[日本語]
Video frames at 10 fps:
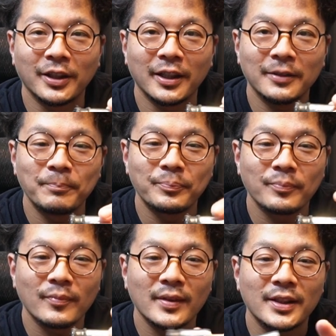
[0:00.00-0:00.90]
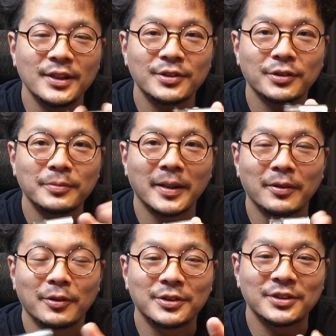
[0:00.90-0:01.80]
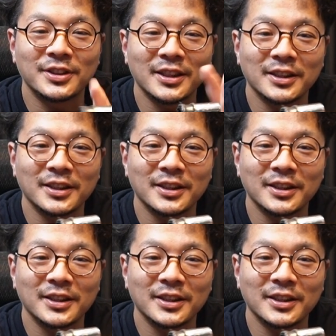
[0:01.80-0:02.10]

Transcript: ね金属面露出さ